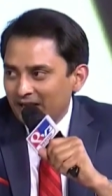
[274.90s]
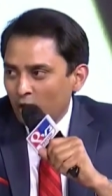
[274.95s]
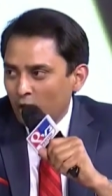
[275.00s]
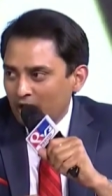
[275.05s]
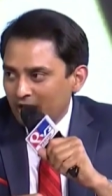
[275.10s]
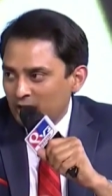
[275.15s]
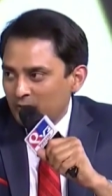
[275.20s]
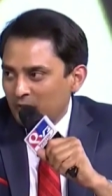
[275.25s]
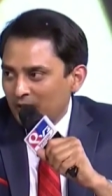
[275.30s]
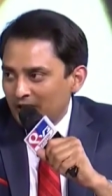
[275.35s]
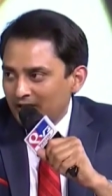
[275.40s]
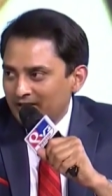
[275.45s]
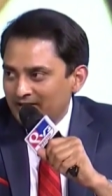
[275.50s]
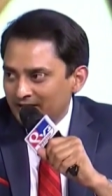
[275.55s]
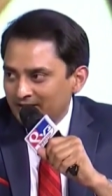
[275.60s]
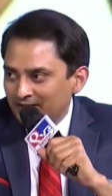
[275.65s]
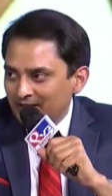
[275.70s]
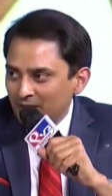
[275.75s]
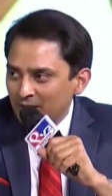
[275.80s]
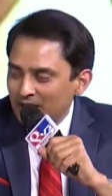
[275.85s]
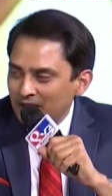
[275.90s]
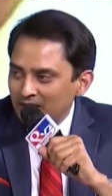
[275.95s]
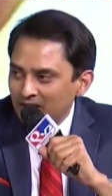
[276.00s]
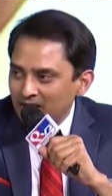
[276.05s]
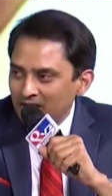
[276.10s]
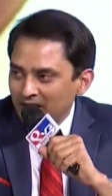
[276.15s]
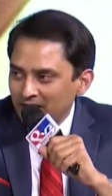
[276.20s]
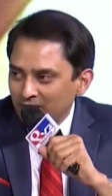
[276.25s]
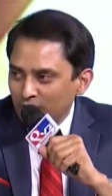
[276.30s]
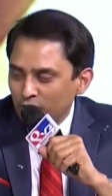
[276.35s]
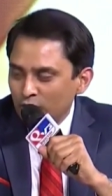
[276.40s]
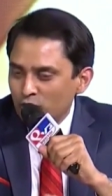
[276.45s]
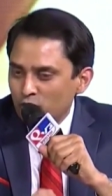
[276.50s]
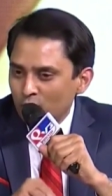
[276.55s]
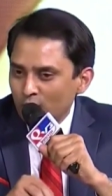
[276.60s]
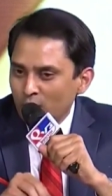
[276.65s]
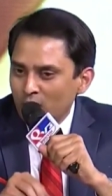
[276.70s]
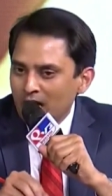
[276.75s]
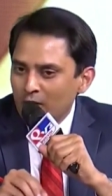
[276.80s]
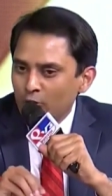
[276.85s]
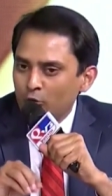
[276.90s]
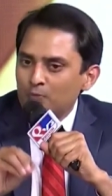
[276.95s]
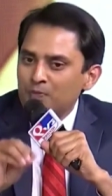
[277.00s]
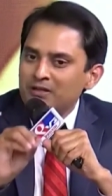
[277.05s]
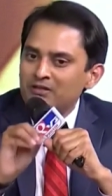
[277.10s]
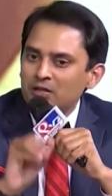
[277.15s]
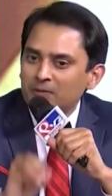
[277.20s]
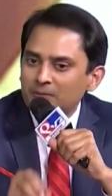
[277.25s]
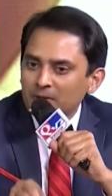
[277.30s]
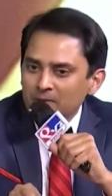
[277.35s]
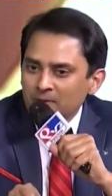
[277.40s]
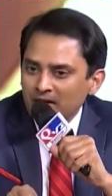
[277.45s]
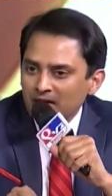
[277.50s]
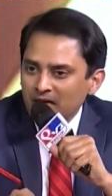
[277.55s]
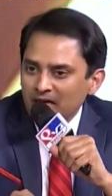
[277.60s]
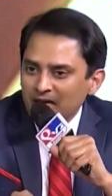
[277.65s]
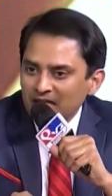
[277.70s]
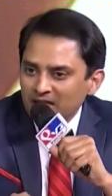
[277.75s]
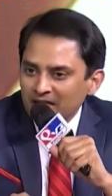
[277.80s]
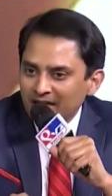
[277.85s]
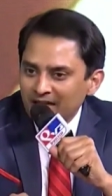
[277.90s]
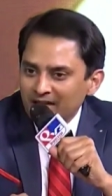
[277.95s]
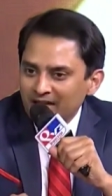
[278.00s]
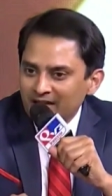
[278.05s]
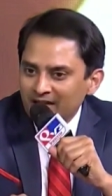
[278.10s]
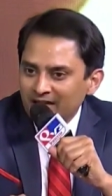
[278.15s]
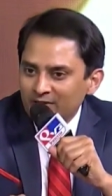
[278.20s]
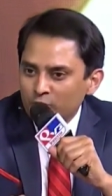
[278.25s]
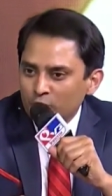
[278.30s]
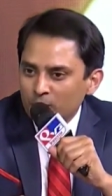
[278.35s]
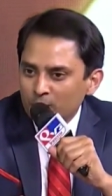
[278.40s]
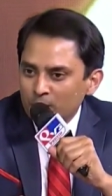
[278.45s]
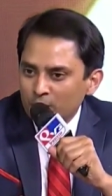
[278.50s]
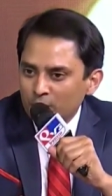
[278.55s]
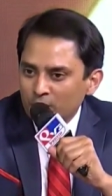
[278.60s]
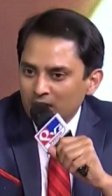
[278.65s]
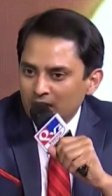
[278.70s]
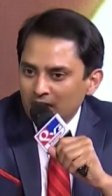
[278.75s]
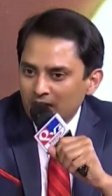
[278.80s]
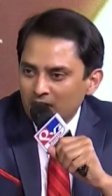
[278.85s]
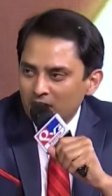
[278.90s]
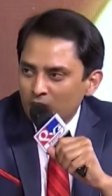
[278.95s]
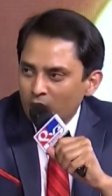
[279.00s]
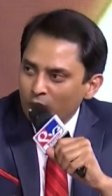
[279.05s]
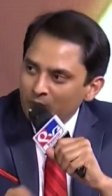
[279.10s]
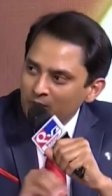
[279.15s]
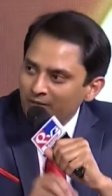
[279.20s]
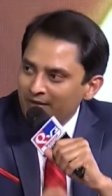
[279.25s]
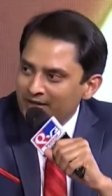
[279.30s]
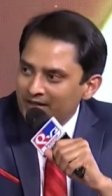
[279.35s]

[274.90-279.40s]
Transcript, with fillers: कांग्रेस पार्टी सत्ता में आती है तो जो वो आरोप बीजेपी पर लगाती है ईडी e के दुरुपयोग का वो भी वही